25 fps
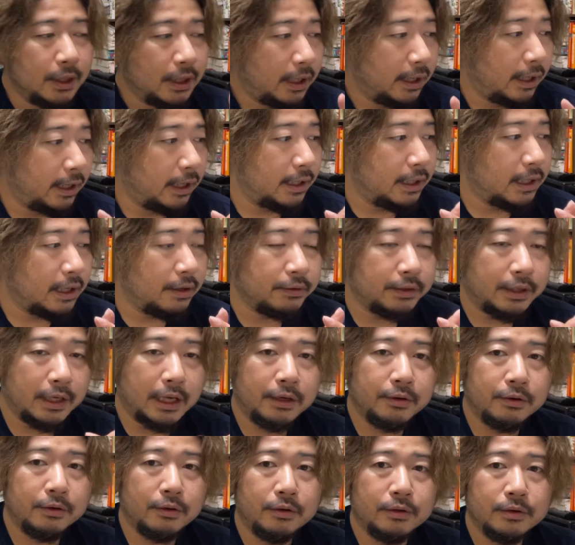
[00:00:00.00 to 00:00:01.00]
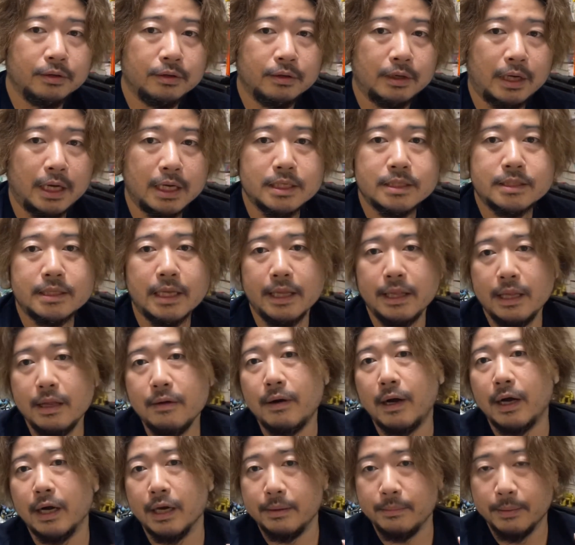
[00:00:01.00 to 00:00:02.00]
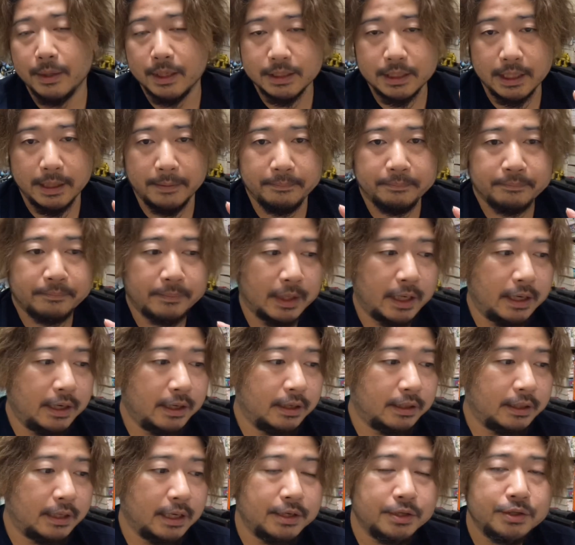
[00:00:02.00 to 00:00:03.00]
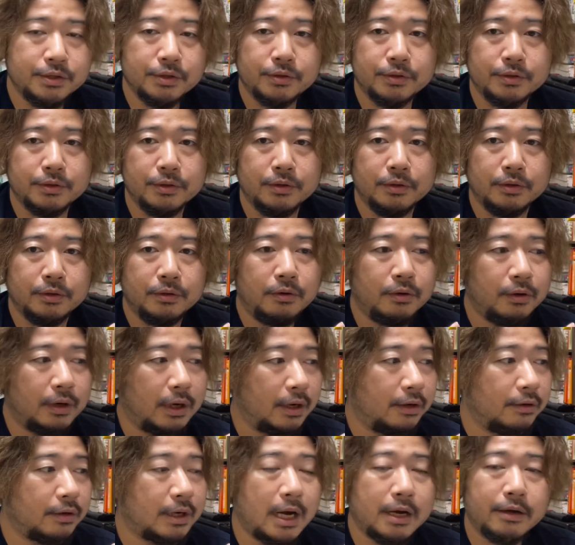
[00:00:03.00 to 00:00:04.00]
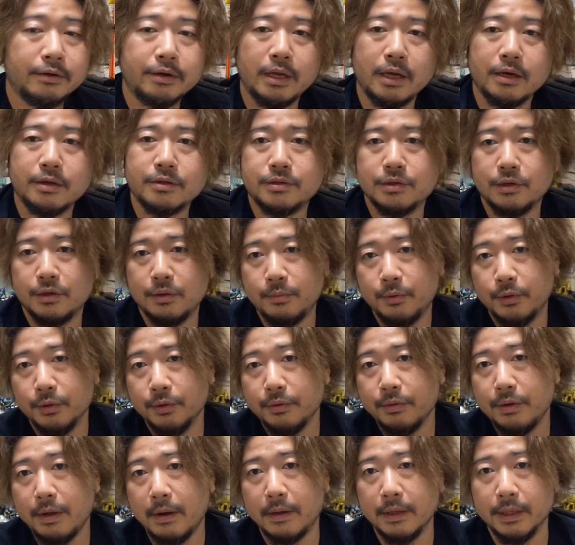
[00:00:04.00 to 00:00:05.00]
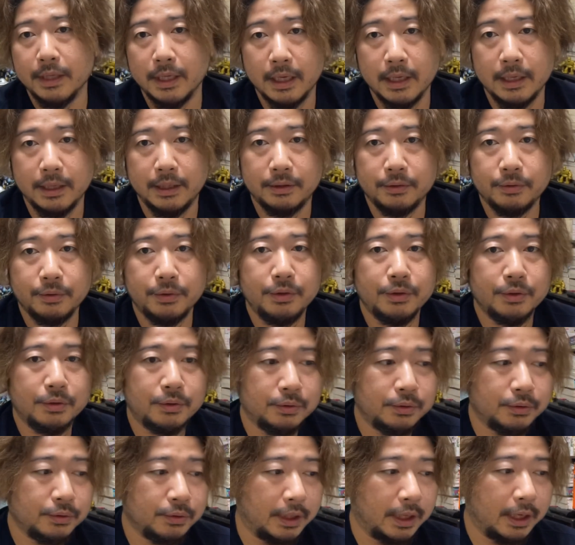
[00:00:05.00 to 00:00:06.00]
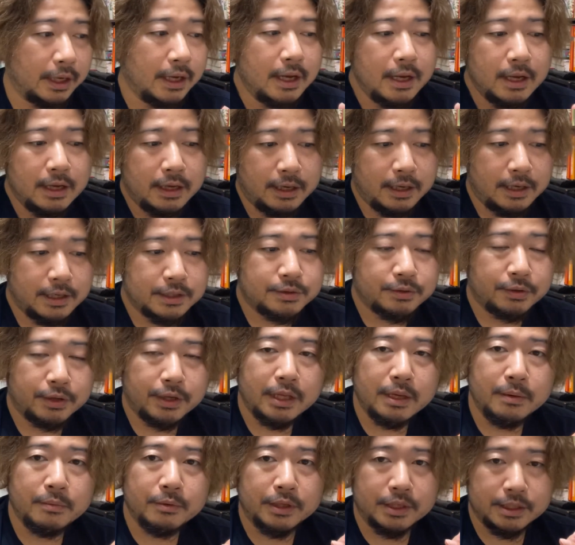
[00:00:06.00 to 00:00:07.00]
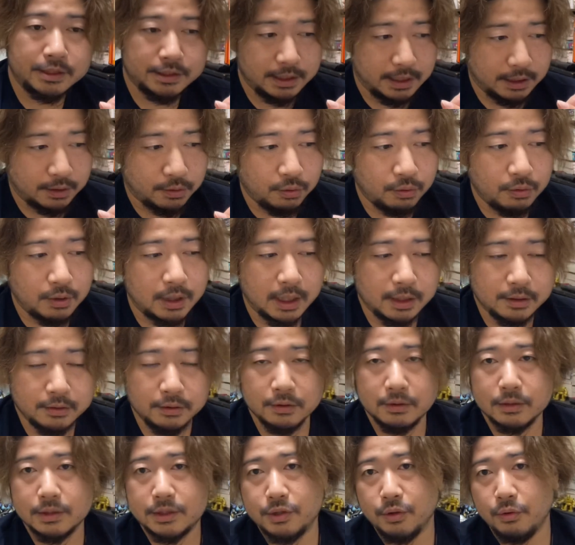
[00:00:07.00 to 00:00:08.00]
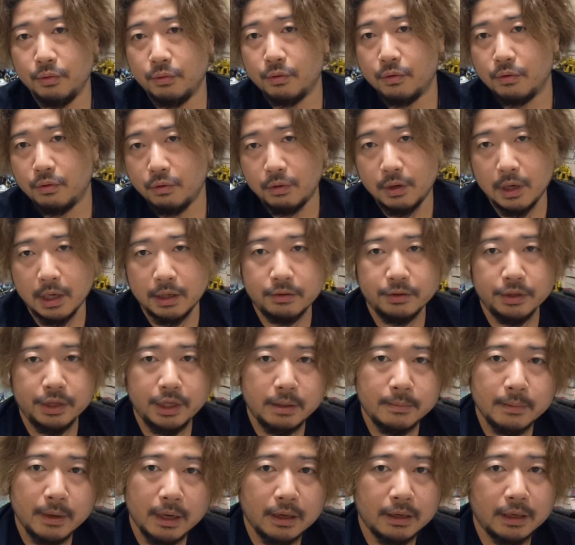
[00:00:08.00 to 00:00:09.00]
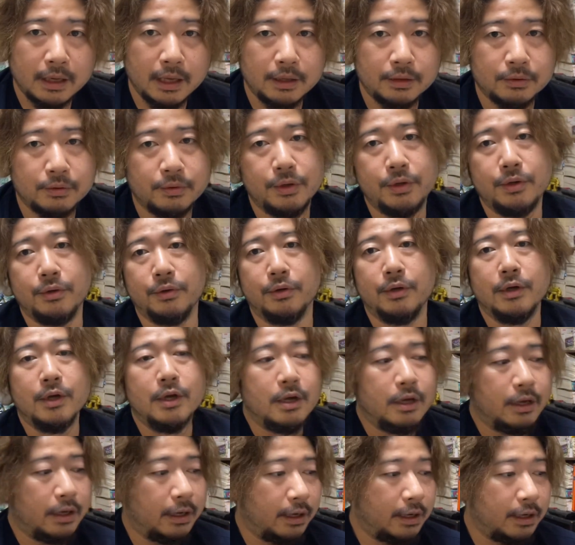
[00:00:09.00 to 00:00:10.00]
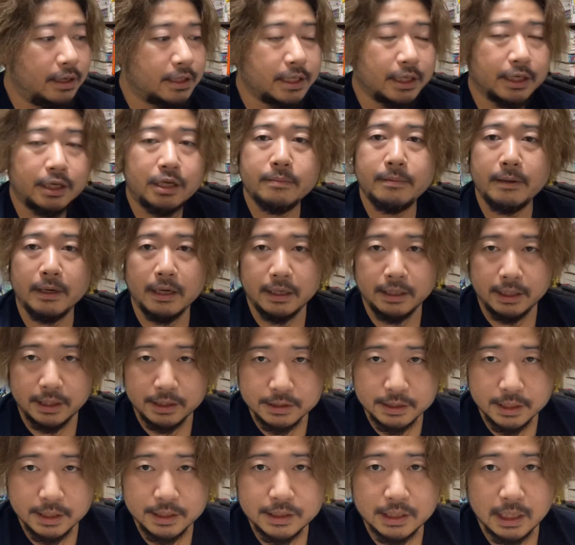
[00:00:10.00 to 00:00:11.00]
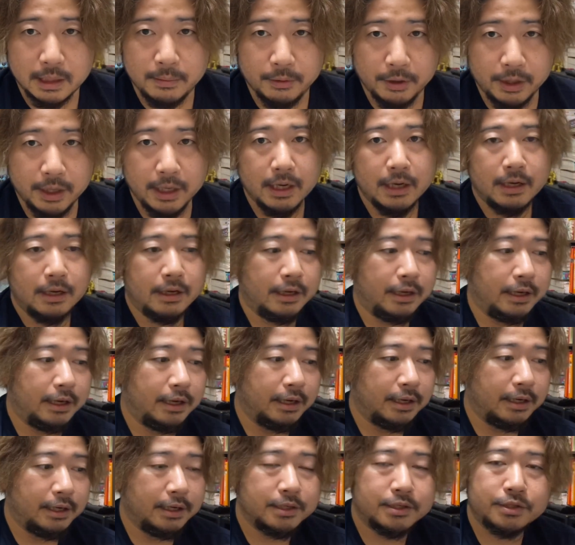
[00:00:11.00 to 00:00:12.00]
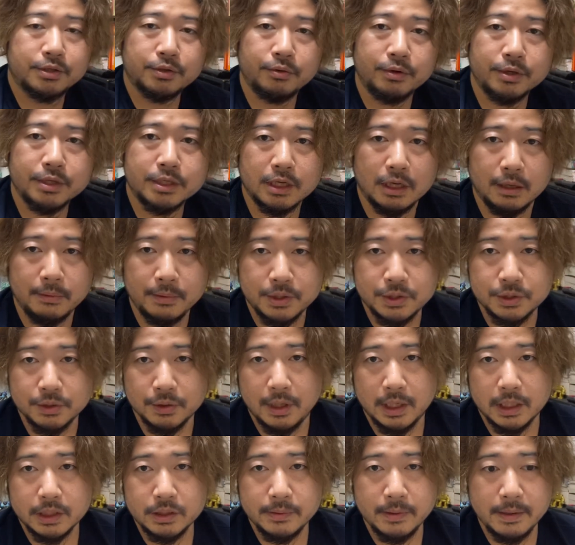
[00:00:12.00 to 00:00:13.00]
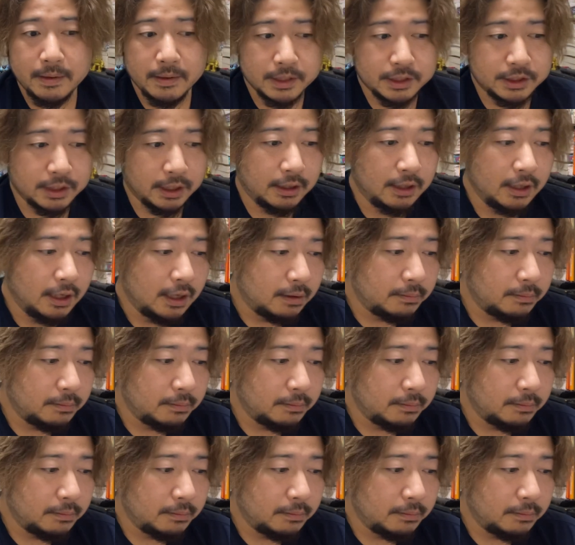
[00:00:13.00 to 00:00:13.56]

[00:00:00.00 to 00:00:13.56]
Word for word: えー、なので、あの、斡旋ではありません。えー、転職を、あの、確約するものではないということで、えー、それでもですね、高額、超高額2万円という、え先払いですね、しかもね、えすごいサービスを始めました。